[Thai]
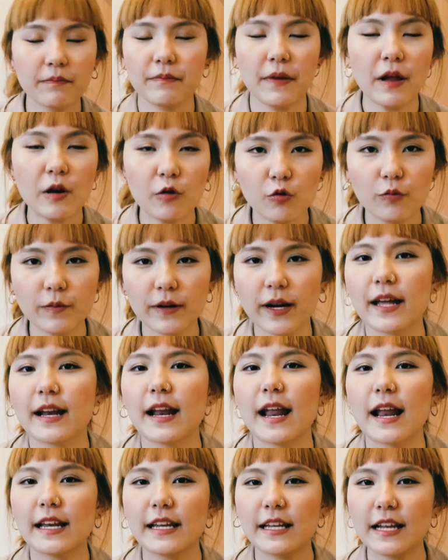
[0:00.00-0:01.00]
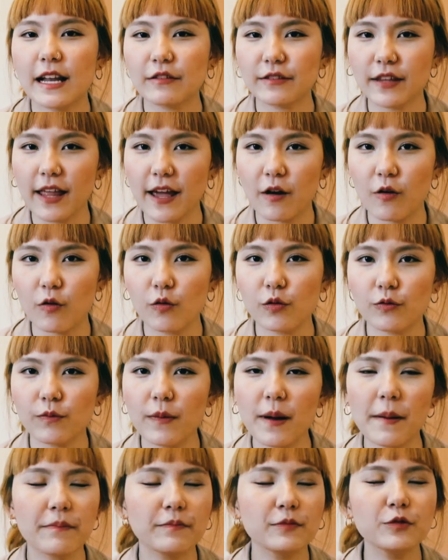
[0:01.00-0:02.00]
ไม่รู้เหมือนกันอันนี้แล้วแต่คน
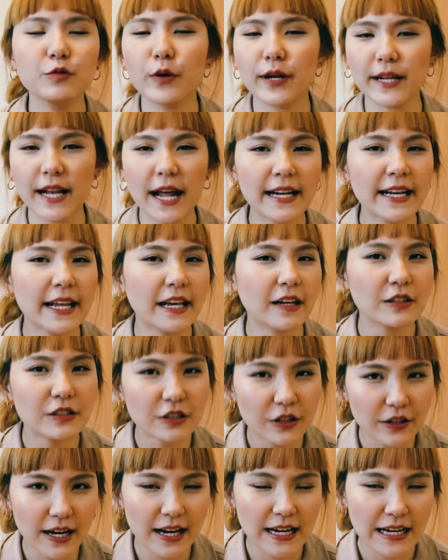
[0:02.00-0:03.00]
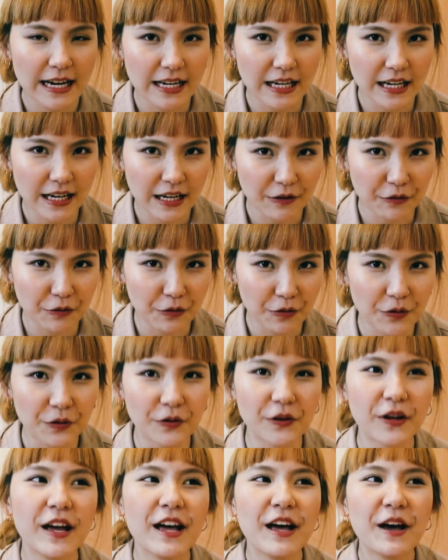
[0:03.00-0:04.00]
แบบสวยด้านไหนก็เจาะด้านนั้นนะทุกคน
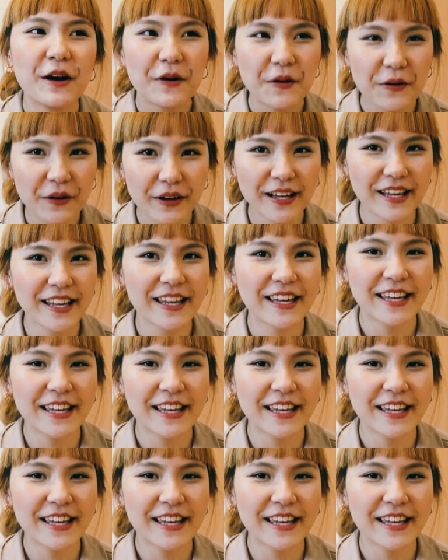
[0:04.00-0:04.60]
โอเค